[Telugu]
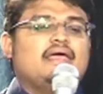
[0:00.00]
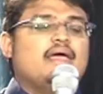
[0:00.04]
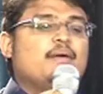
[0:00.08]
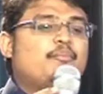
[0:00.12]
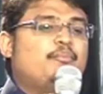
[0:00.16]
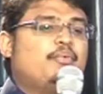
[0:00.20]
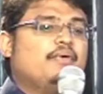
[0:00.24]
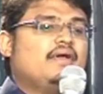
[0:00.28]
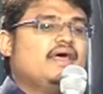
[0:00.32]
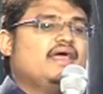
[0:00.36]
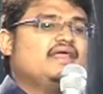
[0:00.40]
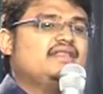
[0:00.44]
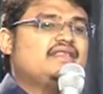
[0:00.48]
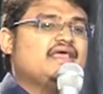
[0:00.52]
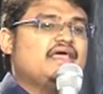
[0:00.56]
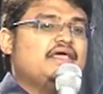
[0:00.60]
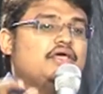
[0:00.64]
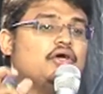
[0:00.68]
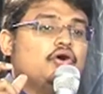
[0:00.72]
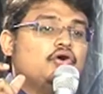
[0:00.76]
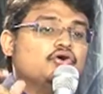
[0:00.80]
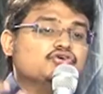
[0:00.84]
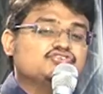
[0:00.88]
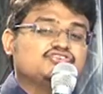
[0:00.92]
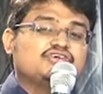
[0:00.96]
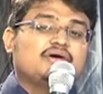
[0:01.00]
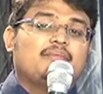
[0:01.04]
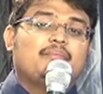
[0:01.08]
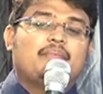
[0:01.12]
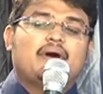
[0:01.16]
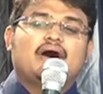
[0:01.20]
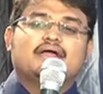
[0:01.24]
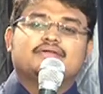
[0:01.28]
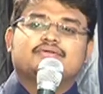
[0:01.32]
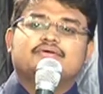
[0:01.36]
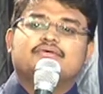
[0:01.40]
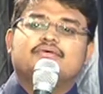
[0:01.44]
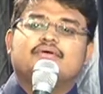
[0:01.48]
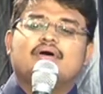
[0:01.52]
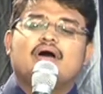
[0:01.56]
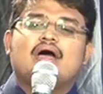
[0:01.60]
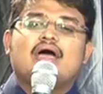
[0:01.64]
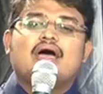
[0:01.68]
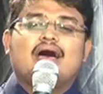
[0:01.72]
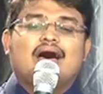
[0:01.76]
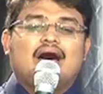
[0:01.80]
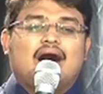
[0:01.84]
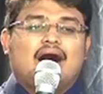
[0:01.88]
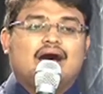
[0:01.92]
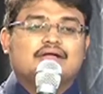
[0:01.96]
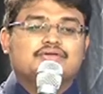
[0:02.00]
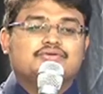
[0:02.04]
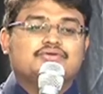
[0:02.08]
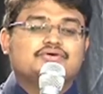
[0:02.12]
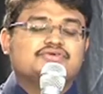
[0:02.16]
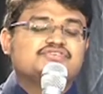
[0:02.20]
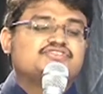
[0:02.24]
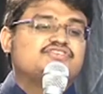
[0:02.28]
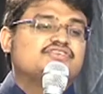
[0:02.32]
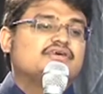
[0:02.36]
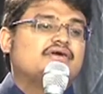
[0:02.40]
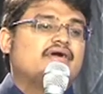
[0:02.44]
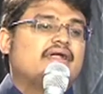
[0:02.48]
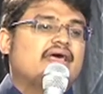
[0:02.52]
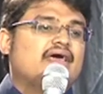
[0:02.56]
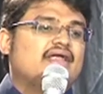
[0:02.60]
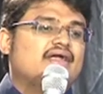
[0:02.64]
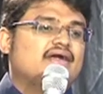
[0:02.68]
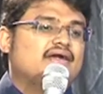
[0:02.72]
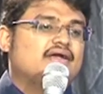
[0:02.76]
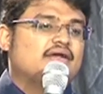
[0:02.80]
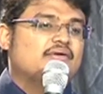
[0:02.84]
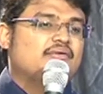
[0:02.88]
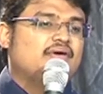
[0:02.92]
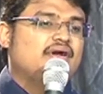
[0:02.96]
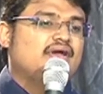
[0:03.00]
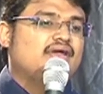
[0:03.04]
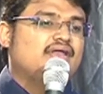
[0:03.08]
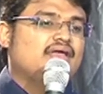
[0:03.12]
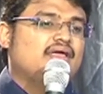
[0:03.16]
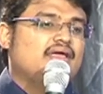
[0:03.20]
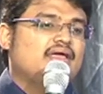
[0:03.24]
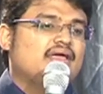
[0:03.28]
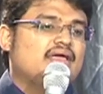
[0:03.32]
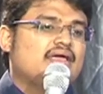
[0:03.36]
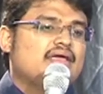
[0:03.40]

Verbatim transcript: ఎప్పుడైతే యహోషపాతు ఆ దుర్జనుడైనటువంటి